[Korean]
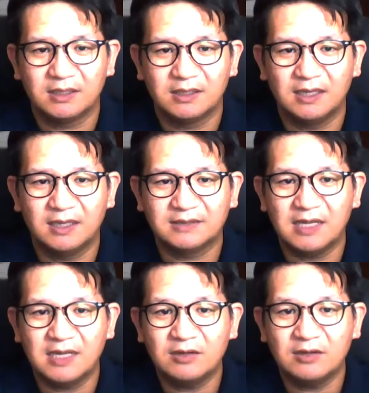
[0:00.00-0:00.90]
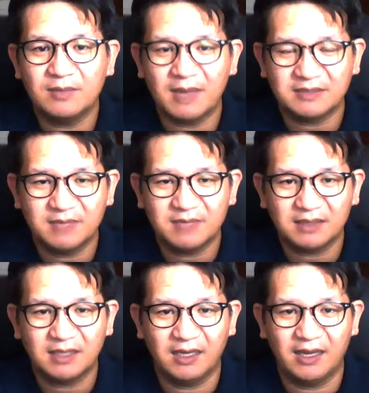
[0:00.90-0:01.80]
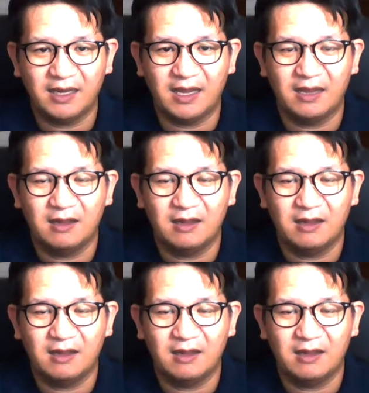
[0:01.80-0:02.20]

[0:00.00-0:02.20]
그가 사역의 마지막 때에